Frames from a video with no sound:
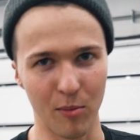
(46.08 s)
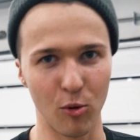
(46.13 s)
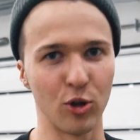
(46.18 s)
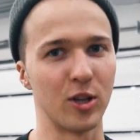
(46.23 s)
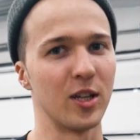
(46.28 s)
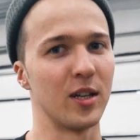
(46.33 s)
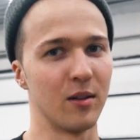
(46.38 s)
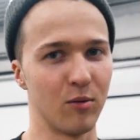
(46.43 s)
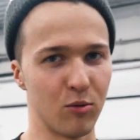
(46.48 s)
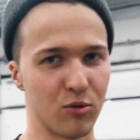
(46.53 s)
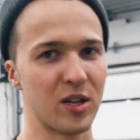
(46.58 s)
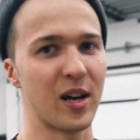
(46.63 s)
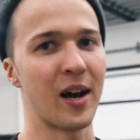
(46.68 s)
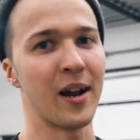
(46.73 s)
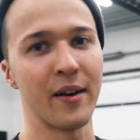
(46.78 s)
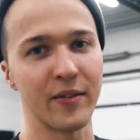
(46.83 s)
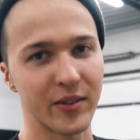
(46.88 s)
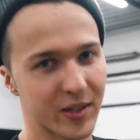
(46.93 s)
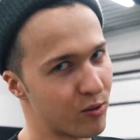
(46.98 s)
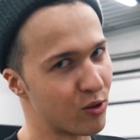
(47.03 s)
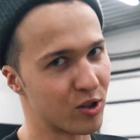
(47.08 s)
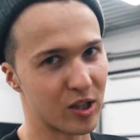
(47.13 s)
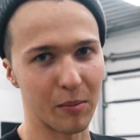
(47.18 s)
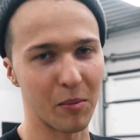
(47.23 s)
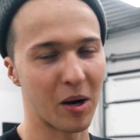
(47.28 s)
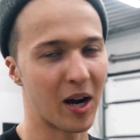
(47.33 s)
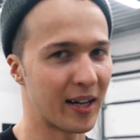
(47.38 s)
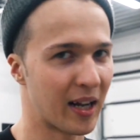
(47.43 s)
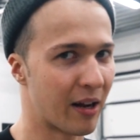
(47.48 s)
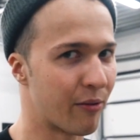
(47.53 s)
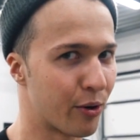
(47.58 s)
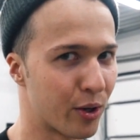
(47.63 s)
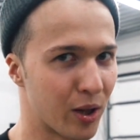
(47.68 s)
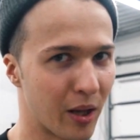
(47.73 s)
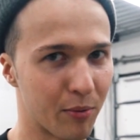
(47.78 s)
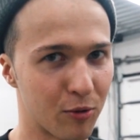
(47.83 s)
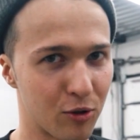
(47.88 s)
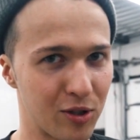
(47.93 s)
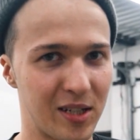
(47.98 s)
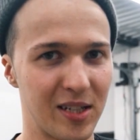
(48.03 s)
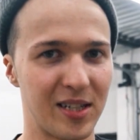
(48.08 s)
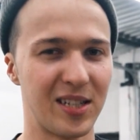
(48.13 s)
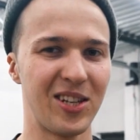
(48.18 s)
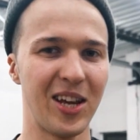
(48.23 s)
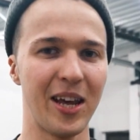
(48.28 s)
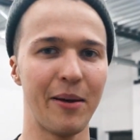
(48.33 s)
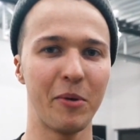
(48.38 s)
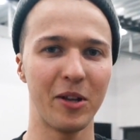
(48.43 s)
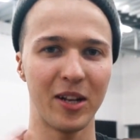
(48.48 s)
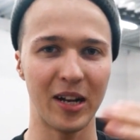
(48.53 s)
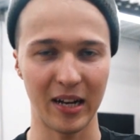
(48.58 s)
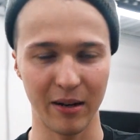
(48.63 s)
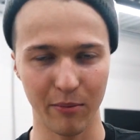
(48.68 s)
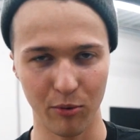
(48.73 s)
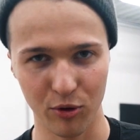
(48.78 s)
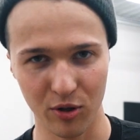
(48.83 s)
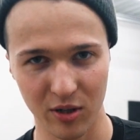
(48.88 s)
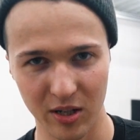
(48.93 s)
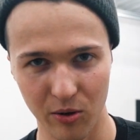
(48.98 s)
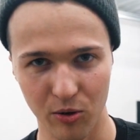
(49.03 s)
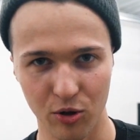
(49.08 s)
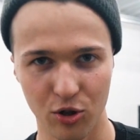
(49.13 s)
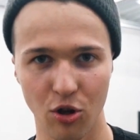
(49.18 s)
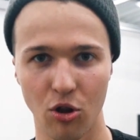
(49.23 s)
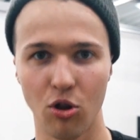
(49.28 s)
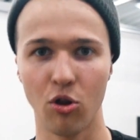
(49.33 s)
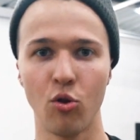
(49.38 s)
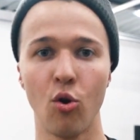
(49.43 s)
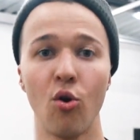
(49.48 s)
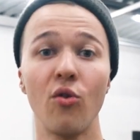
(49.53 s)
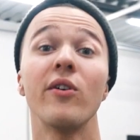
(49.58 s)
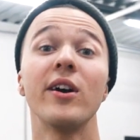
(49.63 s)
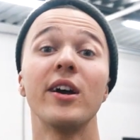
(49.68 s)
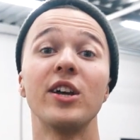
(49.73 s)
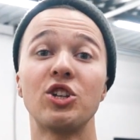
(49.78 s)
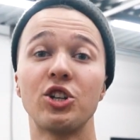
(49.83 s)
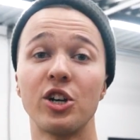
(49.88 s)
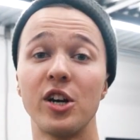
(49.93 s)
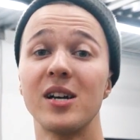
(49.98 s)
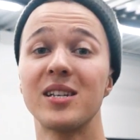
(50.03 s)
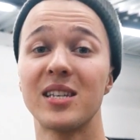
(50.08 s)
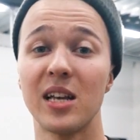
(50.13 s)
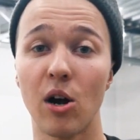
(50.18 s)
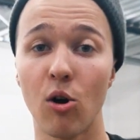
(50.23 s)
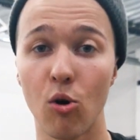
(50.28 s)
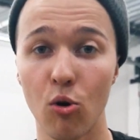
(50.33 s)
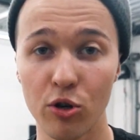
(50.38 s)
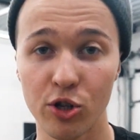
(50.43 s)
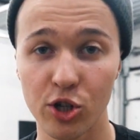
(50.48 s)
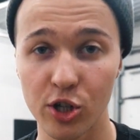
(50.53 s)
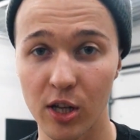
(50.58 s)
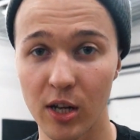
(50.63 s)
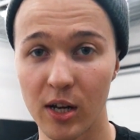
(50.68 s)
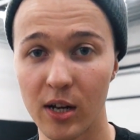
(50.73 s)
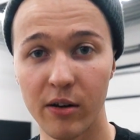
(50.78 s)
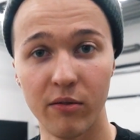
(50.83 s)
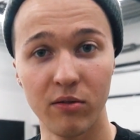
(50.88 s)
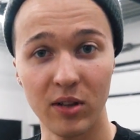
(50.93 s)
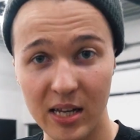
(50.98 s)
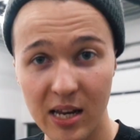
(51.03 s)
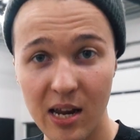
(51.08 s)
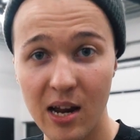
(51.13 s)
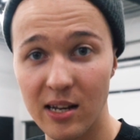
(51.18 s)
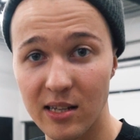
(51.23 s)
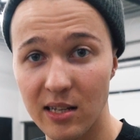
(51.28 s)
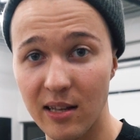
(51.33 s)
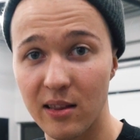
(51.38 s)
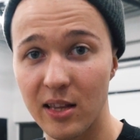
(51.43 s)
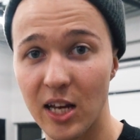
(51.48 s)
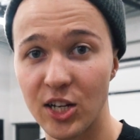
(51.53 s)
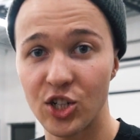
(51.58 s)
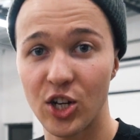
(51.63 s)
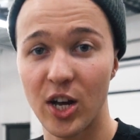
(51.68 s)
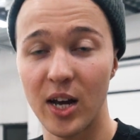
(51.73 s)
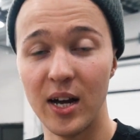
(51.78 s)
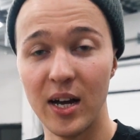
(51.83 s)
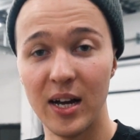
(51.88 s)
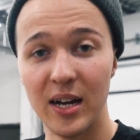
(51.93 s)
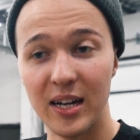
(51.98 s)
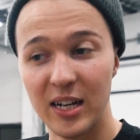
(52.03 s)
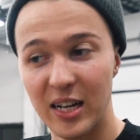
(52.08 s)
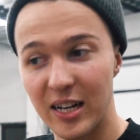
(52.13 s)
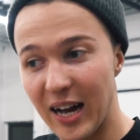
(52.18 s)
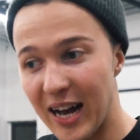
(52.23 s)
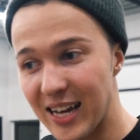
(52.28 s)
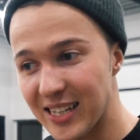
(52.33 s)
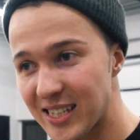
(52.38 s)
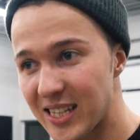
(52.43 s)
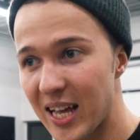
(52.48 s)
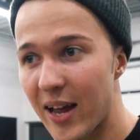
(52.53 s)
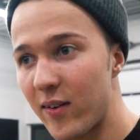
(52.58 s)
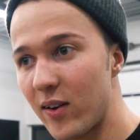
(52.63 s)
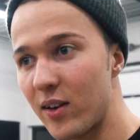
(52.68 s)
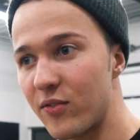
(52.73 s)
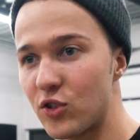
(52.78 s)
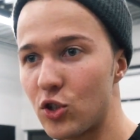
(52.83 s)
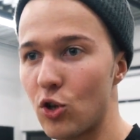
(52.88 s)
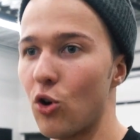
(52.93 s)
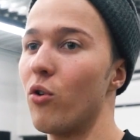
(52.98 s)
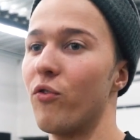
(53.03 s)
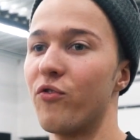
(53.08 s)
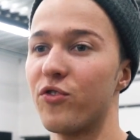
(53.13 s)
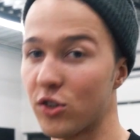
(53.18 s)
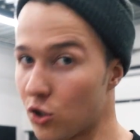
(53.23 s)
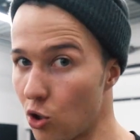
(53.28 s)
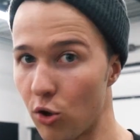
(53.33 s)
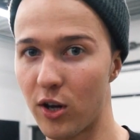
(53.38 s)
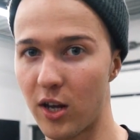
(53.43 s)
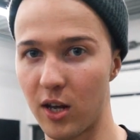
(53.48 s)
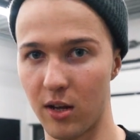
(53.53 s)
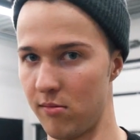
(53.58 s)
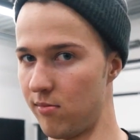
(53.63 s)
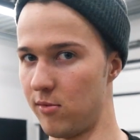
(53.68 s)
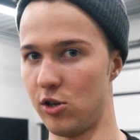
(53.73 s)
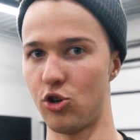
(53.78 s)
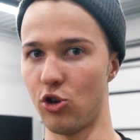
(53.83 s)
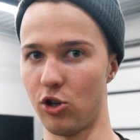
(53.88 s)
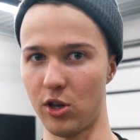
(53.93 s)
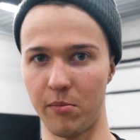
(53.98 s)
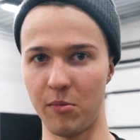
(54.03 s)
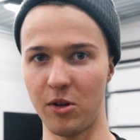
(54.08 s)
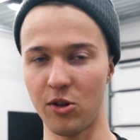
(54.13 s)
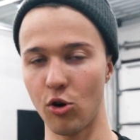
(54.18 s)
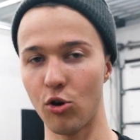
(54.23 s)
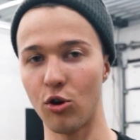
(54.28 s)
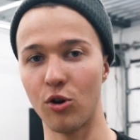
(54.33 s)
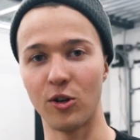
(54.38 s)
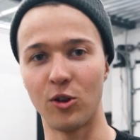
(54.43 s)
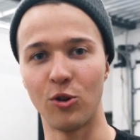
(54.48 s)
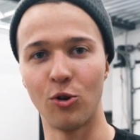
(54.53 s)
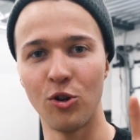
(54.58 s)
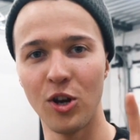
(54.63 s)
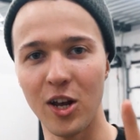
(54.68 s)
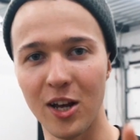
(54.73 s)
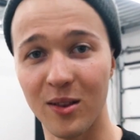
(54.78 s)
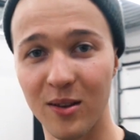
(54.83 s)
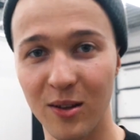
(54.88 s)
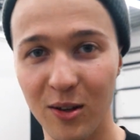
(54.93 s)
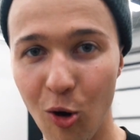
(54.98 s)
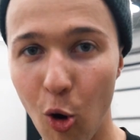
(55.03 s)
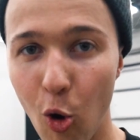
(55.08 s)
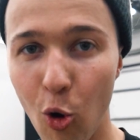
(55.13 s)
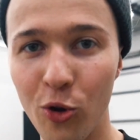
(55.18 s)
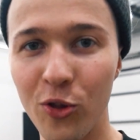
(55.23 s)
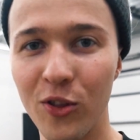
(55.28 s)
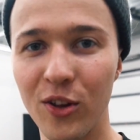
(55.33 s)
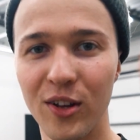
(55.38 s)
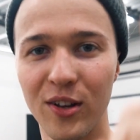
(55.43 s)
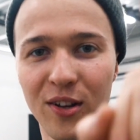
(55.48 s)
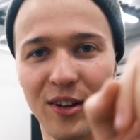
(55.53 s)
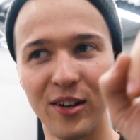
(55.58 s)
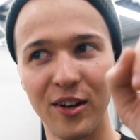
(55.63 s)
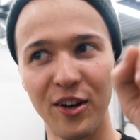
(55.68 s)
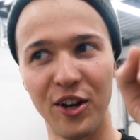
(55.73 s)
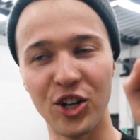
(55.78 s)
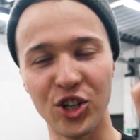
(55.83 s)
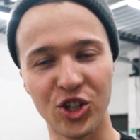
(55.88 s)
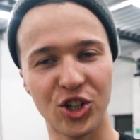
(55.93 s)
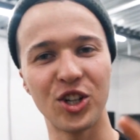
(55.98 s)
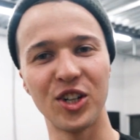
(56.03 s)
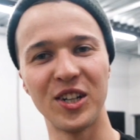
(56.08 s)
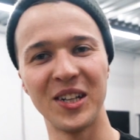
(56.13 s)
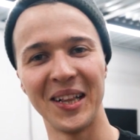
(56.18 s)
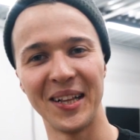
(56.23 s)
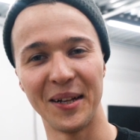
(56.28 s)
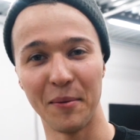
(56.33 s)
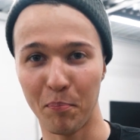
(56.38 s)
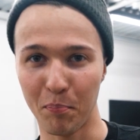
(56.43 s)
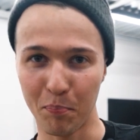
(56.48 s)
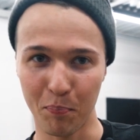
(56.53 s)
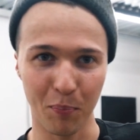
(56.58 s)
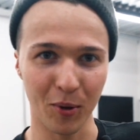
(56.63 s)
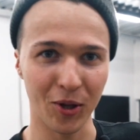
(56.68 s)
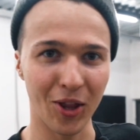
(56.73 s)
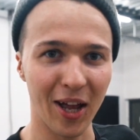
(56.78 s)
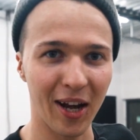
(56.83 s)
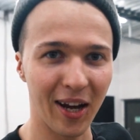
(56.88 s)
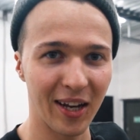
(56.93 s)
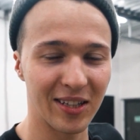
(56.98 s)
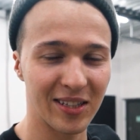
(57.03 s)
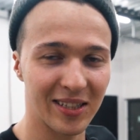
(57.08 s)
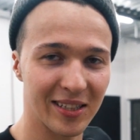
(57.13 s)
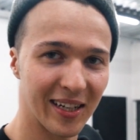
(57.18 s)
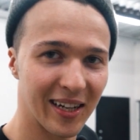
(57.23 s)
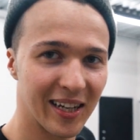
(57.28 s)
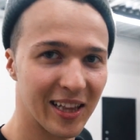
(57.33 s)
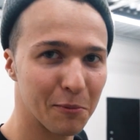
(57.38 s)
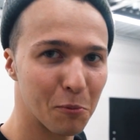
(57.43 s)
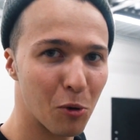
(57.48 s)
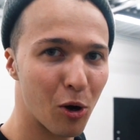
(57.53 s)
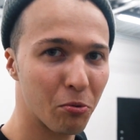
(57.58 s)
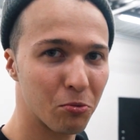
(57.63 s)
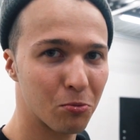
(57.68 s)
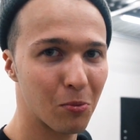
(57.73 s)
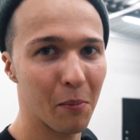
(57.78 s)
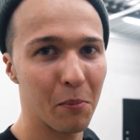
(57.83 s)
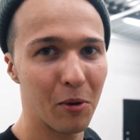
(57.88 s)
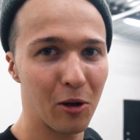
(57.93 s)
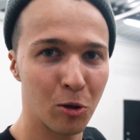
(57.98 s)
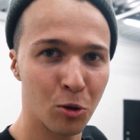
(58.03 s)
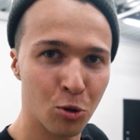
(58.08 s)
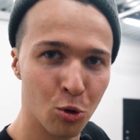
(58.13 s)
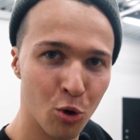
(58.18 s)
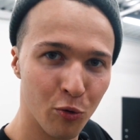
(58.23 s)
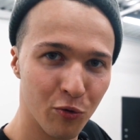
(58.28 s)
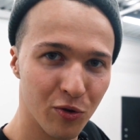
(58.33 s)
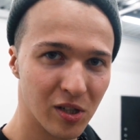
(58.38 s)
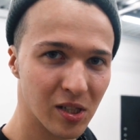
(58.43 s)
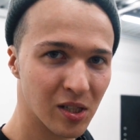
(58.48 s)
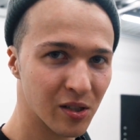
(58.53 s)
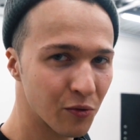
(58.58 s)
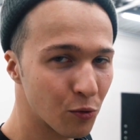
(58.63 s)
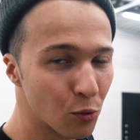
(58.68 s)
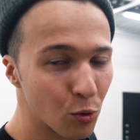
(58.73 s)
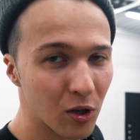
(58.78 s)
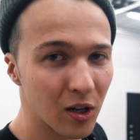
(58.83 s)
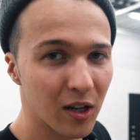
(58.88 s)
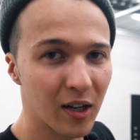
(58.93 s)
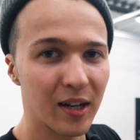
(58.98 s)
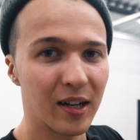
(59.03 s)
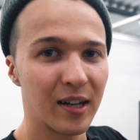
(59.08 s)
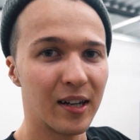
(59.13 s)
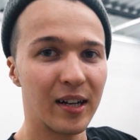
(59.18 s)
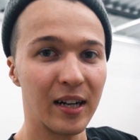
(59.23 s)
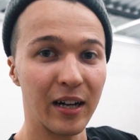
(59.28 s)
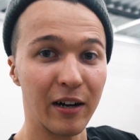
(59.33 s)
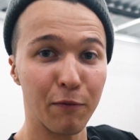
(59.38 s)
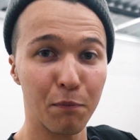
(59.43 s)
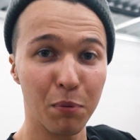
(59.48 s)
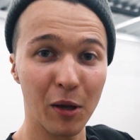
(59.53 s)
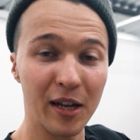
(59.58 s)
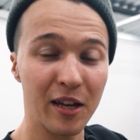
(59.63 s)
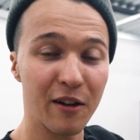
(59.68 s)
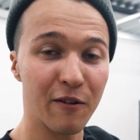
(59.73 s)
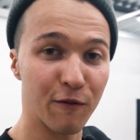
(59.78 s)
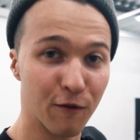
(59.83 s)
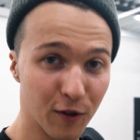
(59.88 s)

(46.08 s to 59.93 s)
работы. Ну, скорее всего, там хана в выхлопной системе, надо будет делать что-то новое, и человек захочет, владелец этой тачки, оставить все в стоке, ничего там не трогать. Но нет, он решил подарить этому автомобилю новый звук в плане